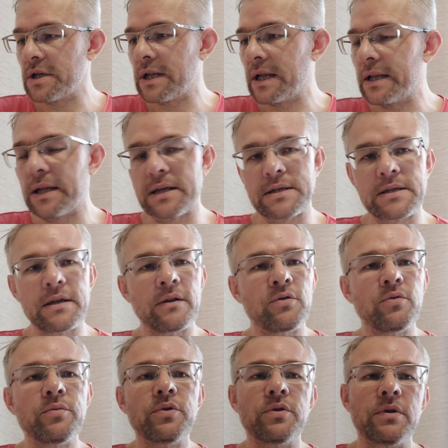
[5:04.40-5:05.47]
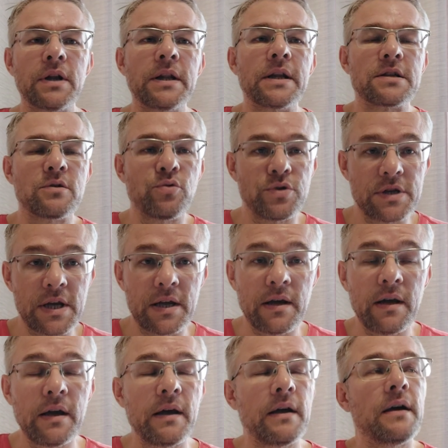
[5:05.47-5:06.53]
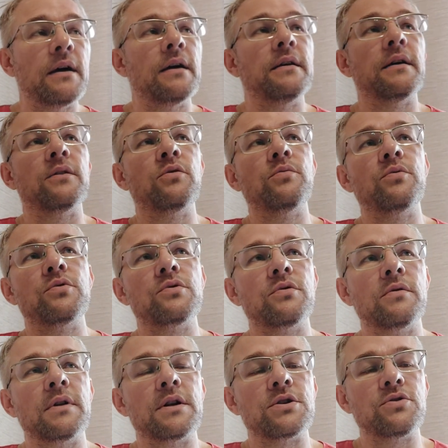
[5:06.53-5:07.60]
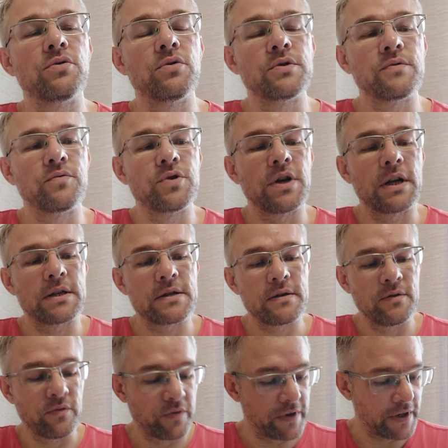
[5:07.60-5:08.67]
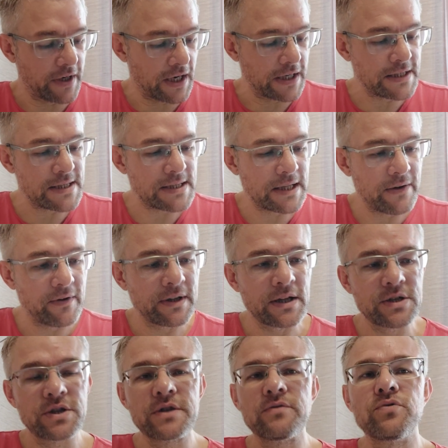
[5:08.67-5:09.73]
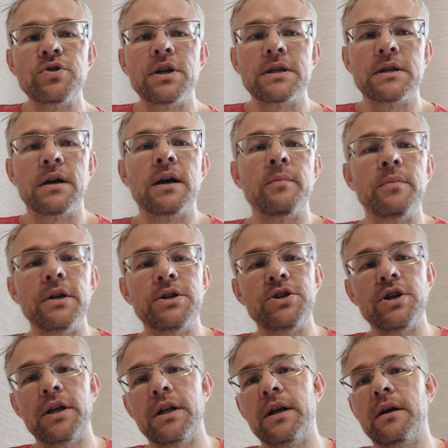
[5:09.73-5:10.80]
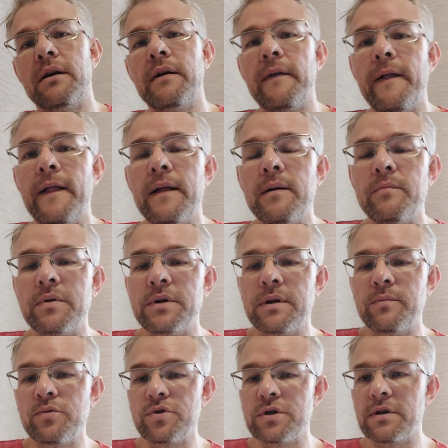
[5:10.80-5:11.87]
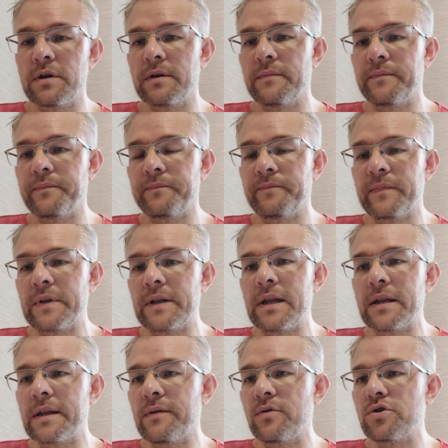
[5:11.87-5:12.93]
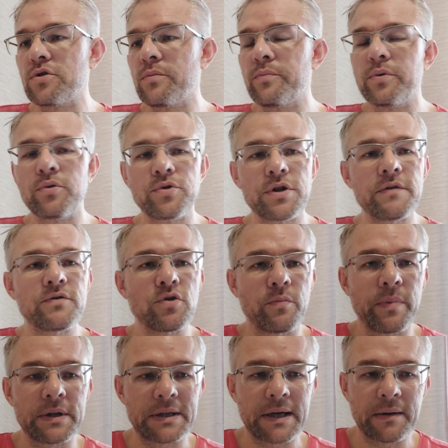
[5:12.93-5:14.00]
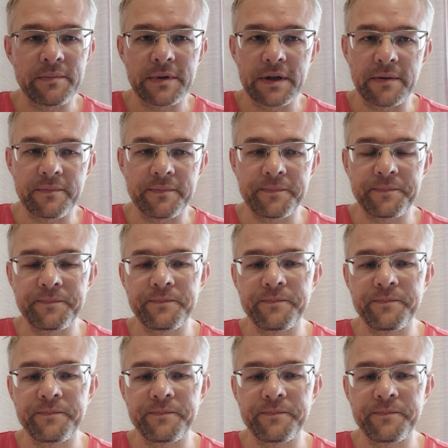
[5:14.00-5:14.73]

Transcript: же, для нас, я думаю, для нас людей, я думаю, должно звучать, ну, вернее, эти слова должны звучать как обличение, потому что для того, чтобы получить все потребное,